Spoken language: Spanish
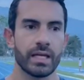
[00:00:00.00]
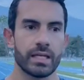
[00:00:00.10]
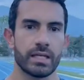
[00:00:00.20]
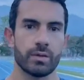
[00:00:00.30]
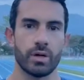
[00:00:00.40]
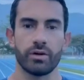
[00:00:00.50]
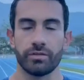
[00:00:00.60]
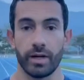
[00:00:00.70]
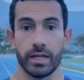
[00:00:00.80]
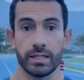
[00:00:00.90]
Y bueno,
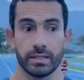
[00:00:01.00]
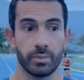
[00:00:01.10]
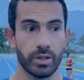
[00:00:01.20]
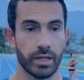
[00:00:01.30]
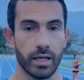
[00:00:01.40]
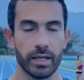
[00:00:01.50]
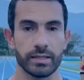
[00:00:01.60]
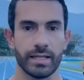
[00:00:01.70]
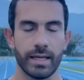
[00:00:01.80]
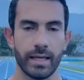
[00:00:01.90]
feliz porque
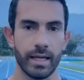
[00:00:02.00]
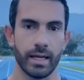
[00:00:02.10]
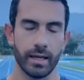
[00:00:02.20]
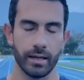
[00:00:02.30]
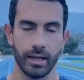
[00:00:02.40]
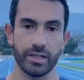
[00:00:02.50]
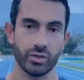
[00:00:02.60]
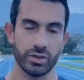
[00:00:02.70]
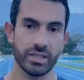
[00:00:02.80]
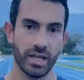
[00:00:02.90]
sé que
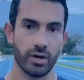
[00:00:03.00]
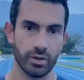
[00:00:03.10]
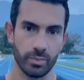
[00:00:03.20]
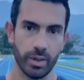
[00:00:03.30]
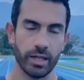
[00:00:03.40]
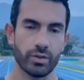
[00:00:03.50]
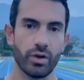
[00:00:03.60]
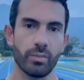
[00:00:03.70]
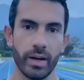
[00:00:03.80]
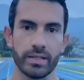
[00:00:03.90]
esto es desarrollo para todo
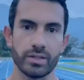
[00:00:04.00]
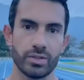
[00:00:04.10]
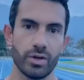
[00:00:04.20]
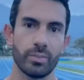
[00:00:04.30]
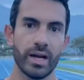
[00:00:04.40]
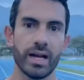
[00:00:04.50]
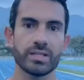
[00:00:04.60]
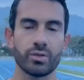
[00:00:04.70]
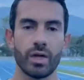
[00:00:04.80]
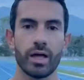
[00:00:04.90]
el país, no solo para la
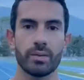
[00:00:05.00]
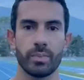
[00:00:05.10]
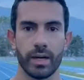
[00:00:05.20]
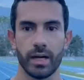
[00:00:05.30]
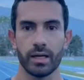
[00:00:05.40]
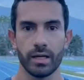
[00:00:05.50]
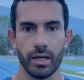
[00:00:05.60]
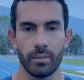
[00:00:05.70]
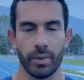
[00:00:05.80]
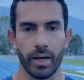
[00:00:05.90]
ciudad y para
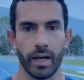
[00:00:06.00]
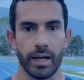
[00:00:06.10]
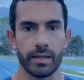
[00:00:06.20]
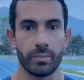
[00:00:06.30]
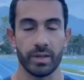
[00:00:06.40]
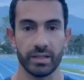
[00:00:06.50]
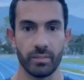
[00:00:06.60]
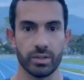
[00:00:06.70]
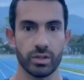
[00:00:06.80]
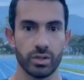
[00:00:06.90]
para el
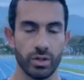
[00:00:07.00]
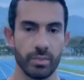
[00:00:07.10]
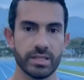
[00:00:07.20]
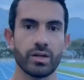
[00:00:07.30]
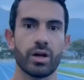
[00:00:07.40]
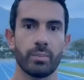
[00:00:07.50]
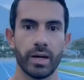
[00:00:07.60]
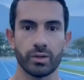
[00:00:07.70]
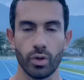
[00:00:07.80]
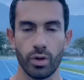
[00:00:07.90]
departamento del Tolima, sino que
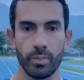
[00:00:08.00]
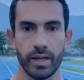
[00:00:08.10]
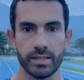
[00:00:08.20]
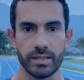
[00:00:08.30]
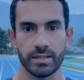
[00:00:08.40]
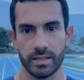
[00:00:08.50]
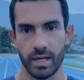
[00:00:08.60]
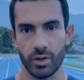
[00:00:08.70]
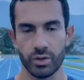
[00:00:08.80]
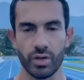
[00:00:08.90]
para todo el país es
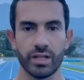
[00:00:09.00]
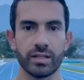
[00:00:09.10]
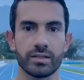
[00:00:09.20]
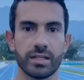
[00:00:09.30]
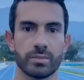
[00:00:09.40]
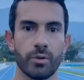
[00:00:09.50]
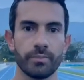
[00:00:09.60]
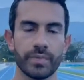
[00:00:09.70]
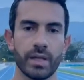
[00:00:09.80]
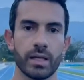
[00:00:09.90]
desarrollo de atletismo
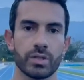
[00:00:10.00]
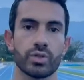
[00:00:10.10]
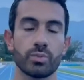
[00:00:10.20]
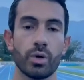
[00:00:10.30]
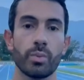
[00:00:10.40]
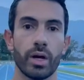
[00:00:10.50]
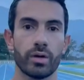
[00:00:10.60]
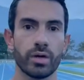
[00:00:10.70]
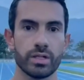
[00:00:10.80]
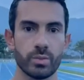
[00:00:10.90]
y esto es muy
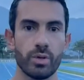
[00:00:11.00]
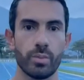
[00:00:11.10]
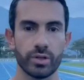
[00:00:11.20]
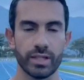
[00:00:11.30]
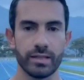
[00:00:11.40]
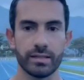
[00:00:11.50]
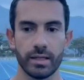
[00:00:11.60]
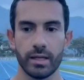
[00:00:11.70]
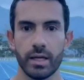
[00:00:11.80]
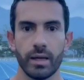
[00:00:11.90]
bueno y es muy importante
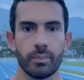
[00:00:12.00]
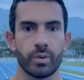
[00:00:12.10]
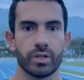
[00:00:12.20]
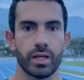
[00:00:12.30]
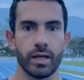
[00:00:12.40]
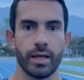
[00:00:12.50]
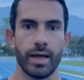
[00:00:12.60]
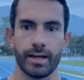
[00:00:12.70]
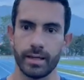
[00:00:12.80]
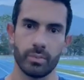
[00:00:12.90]
porque
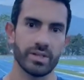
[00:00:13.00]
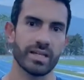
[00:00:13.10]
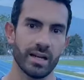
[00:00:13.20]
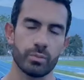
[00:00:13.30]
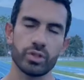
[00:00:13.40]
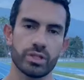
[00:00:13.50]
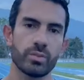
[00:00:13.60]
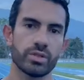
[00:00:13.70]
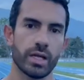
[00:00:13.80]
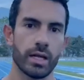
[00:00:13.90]
aquí pueden salir
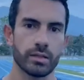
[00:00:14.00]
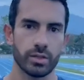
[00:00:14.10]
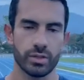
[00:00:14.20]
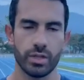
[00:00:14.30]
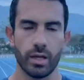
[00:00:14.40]
muchísimos talentos.